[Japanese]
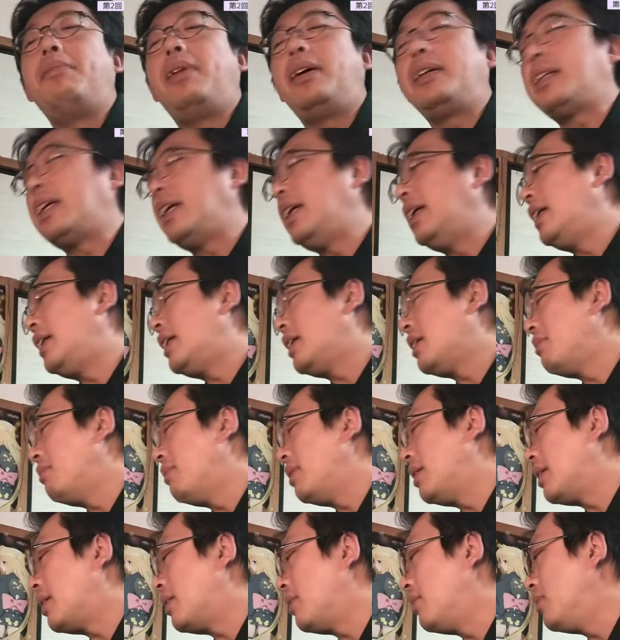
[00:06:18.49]
まあ、いただいてき
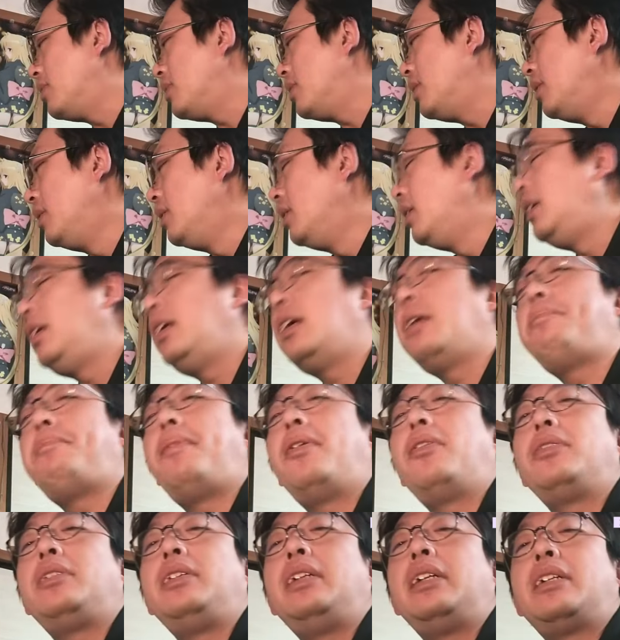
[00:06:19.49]
ましたけど、やっ
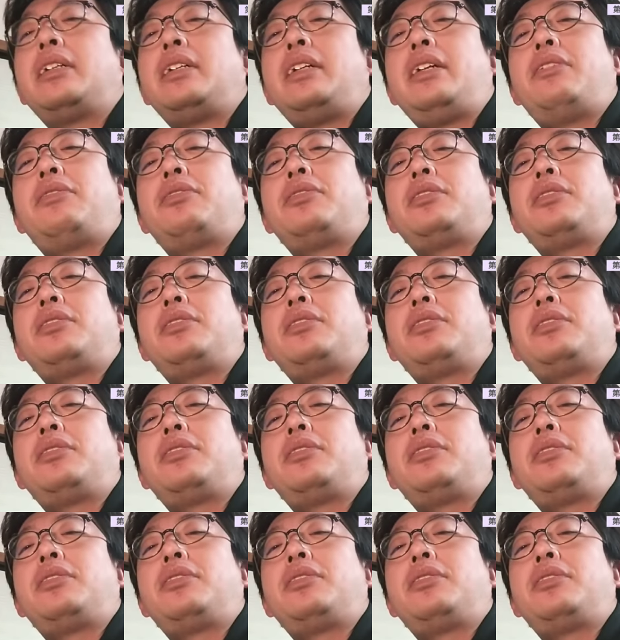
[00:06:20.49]
ぱ味しいですね。